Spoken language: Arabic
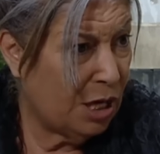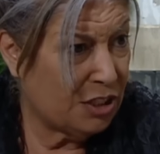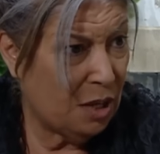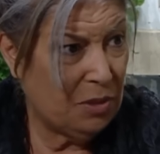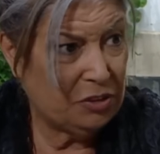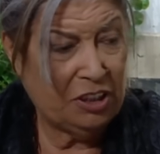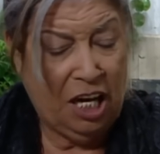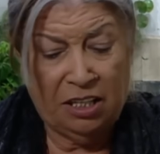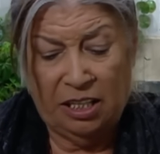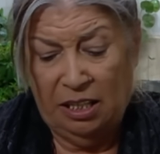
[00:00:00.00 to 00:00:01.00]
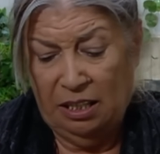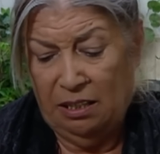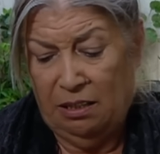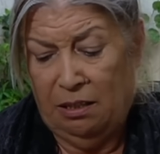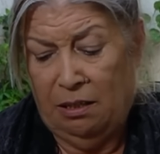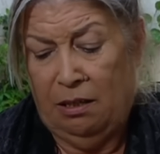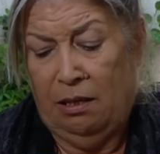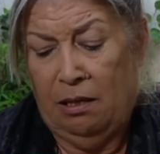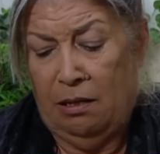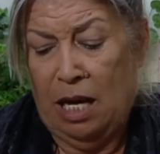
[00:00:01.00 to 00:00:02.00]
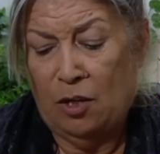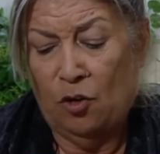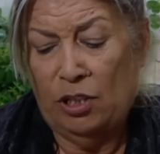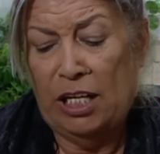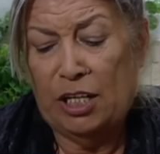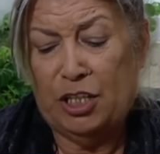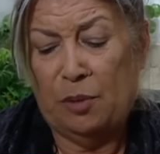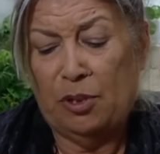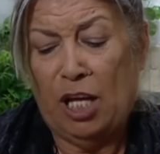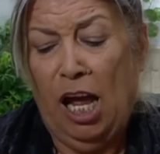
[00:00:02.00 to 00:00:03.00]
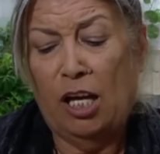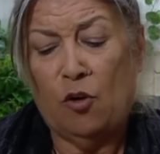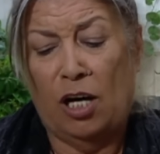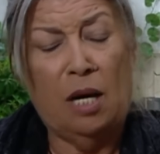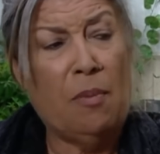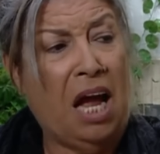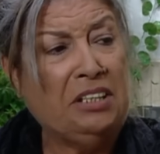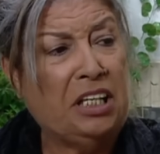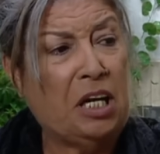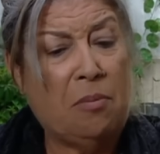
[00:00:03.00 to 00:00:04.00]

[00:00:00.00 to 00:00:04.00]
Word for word: وليش عم تضحكي ليكون قلت شي بضحك وانا ما عندي